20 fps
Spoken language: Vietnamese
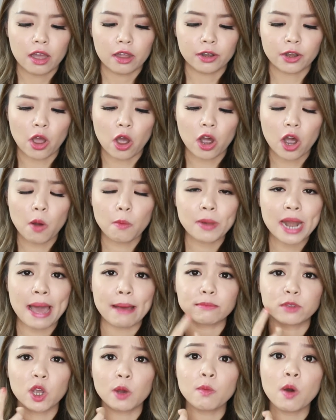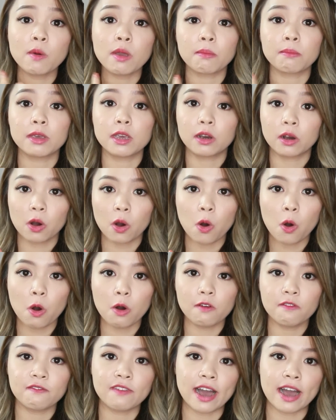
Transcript: nó không làm cho môi mình bị khô